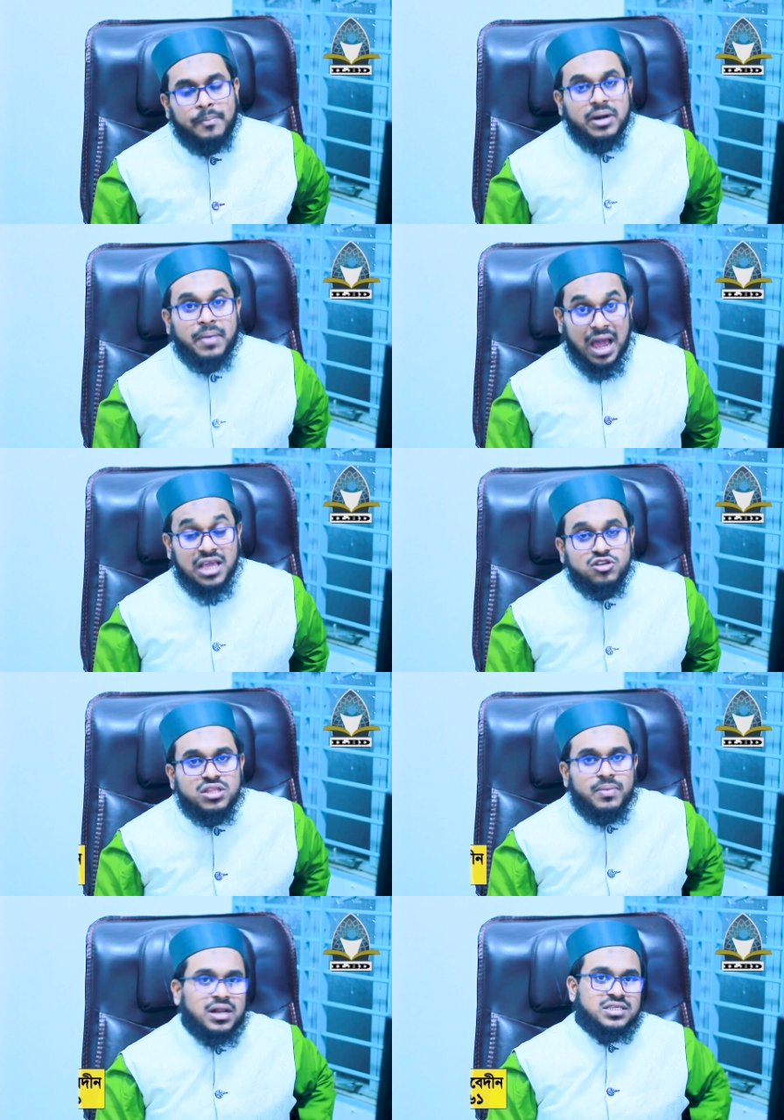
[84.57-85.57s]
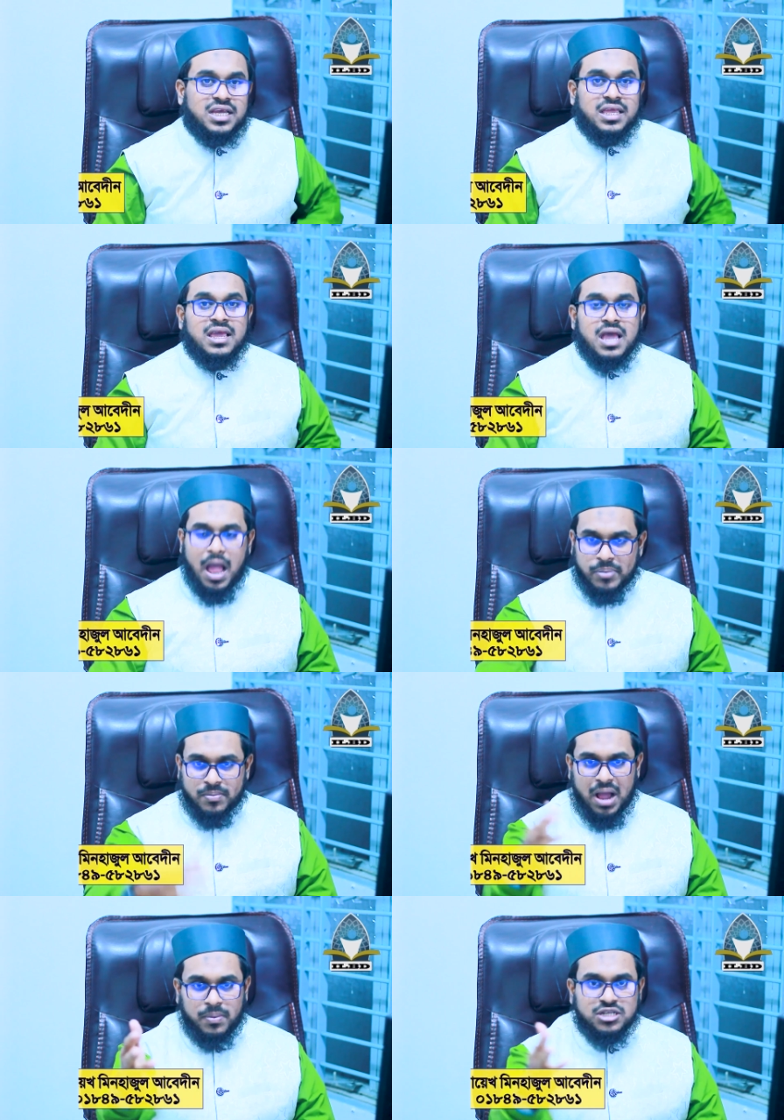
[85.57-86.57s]
আপনার ভাই যদি মারা যায়
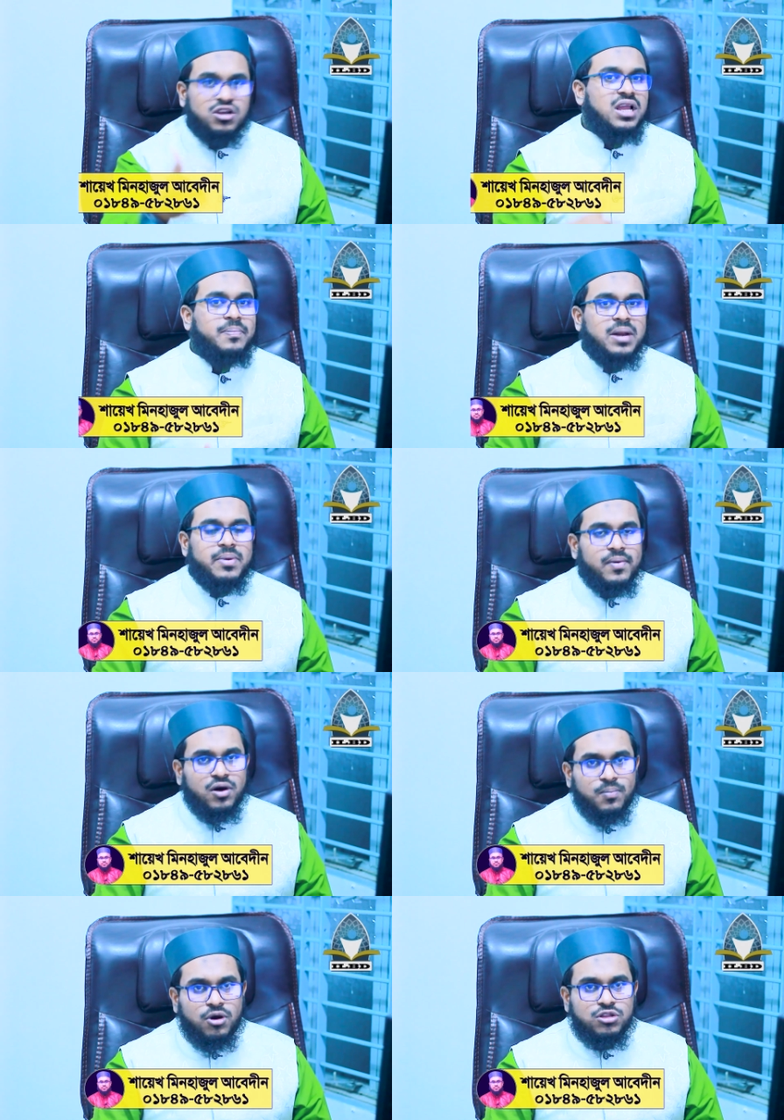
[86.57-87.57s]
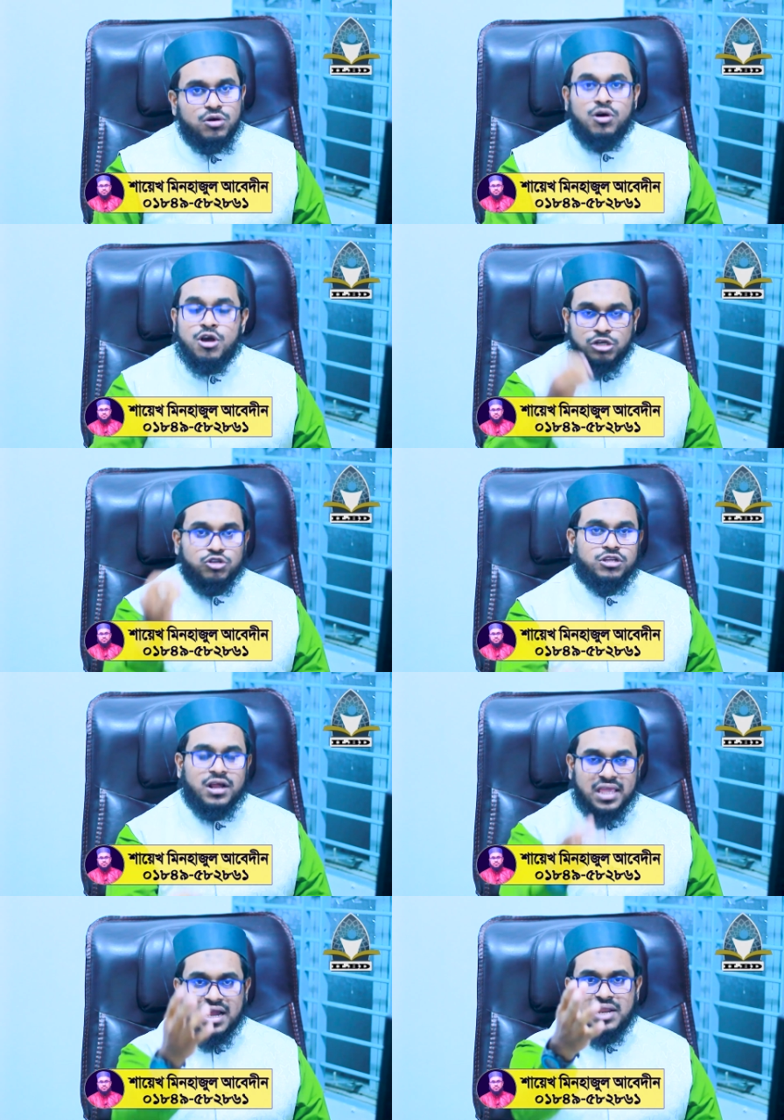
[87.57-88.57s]
আপনার ভাবির সঙ্গে আপনার বিবাহ বৈধ
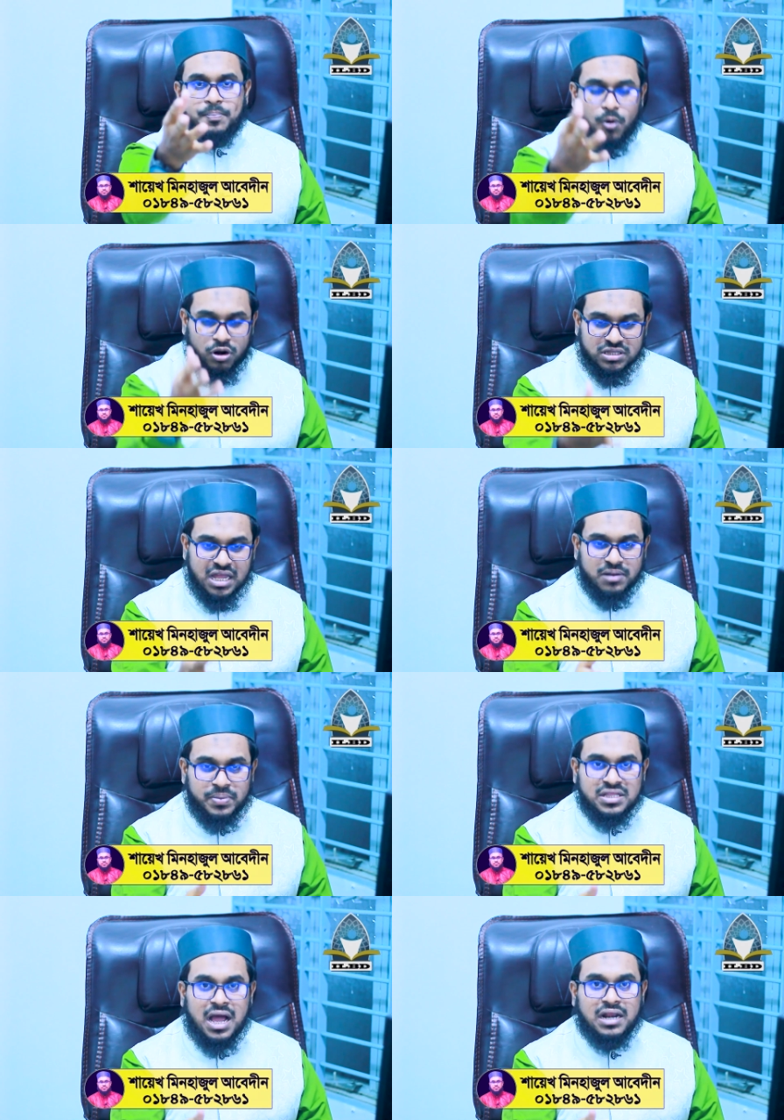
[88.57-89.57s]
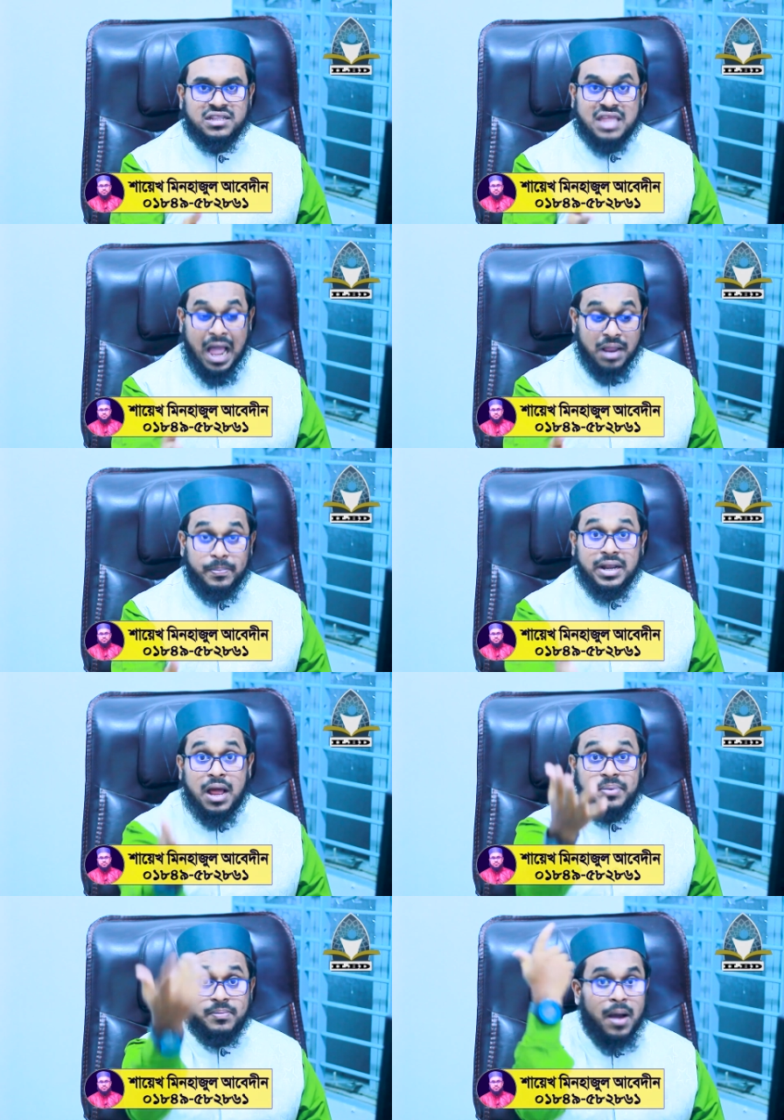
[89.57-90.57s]
সুতরাং এখানে পর্দার বিধান থাকবে
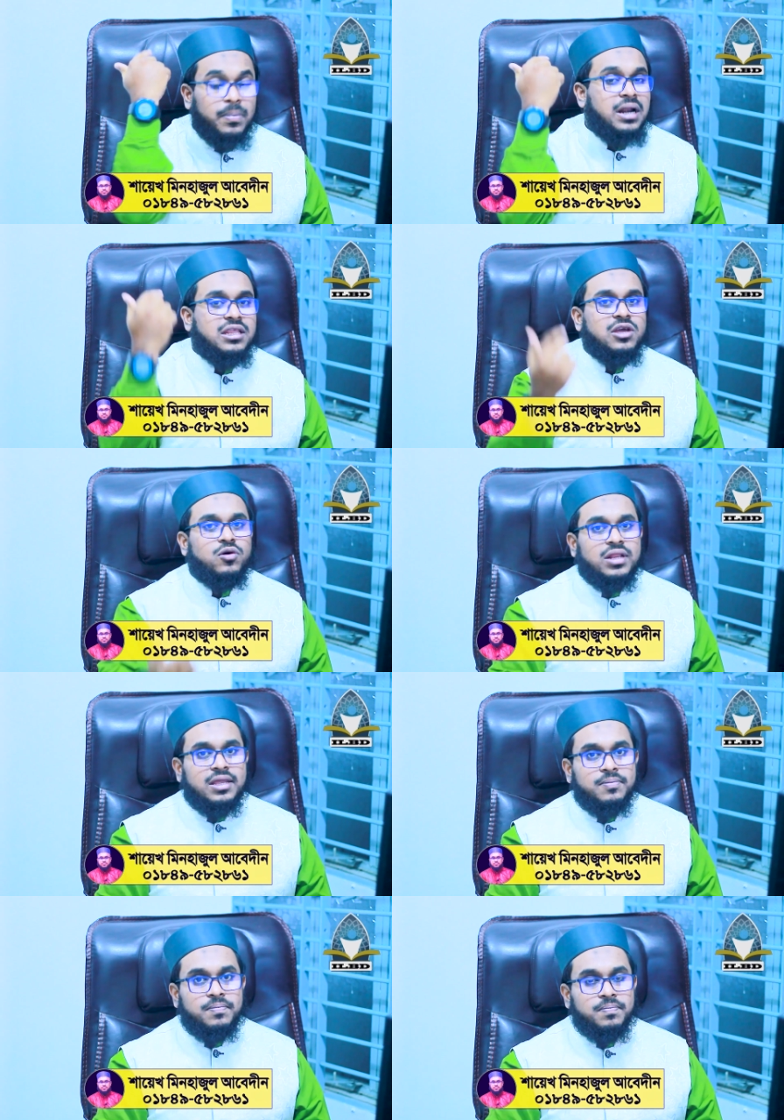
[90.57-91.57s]
না আপনি ভাবলেন কি করে